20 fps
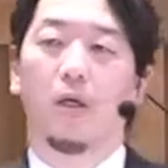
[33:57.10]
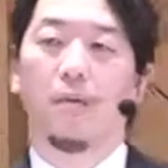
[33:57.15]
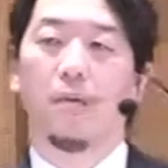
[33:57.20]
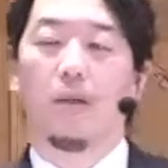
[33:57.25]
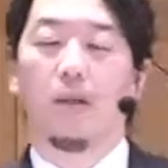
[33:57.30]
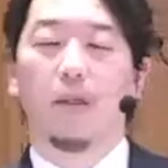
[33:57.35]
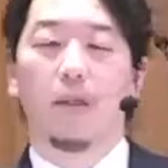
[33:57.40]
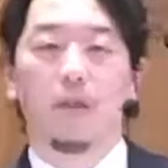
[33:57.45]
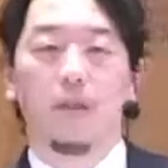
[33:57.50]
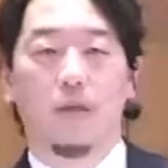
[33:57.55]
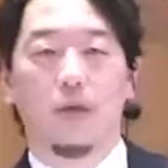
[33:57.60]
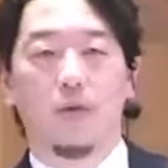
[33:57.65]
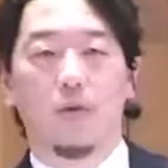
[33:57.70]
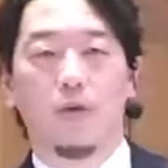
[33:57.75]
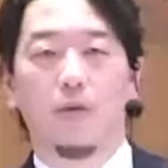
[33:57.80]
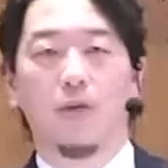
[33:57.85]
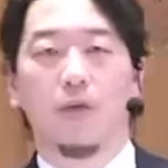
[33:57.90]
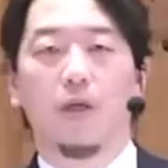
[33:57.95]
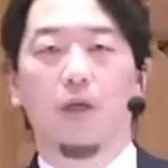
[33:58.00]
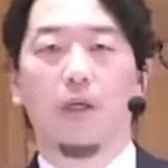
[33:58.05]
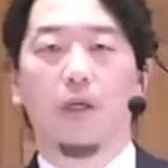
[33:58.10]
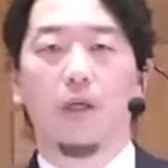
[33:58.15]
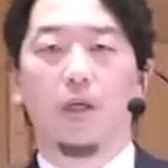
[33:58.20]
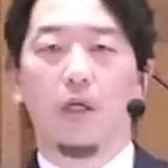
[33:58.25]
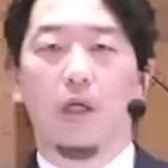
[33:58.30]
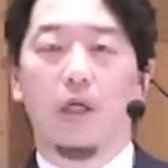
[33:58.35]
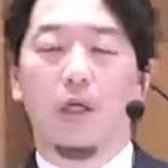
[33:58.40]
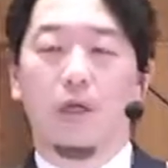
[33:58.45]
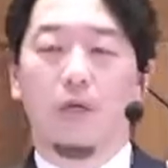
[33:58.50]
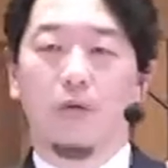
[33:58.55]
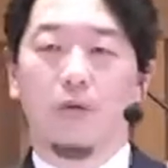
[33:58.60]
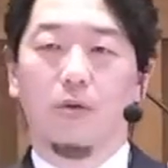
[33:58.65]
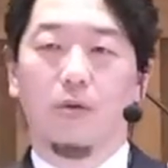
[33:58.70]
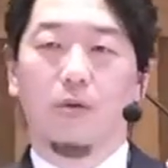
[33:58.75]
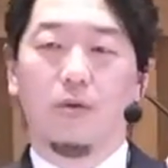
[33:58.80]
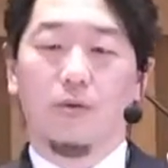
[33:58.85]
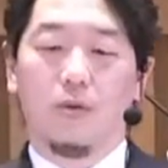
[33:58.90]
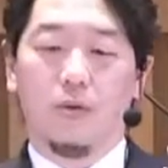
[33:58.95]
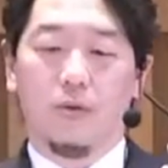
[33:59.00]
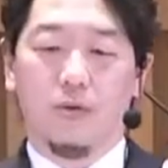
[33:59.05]
まあですね、時々、えっ
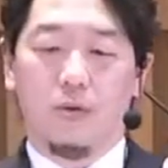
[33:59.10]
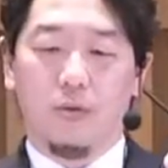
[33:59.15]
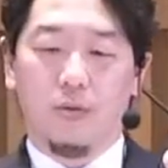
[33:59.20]
と